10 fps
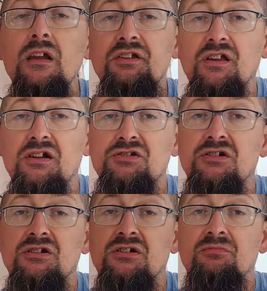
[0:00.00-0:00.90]
i też
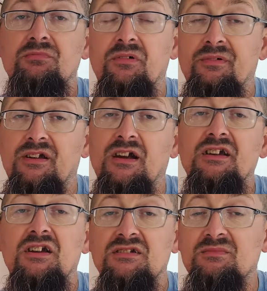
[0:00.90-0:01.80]
e, mi powie
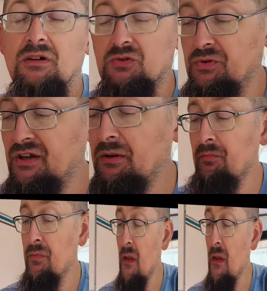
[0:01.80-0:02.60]
jak jej smakuje.